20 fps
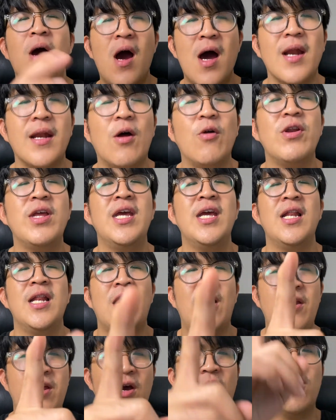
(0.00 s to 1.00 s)
ก็เท่า
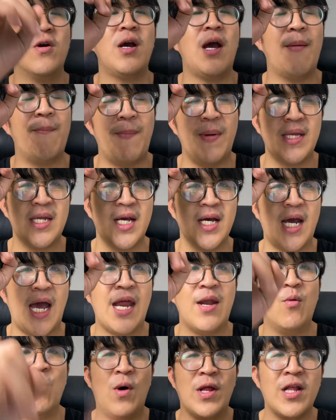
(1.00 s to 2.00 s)
นี้แล้วเดี๋ยวกลับมาเจอ
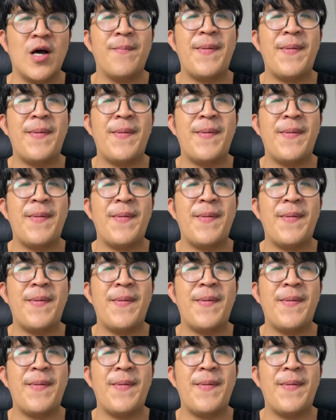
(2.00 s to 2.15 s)
กันวันต่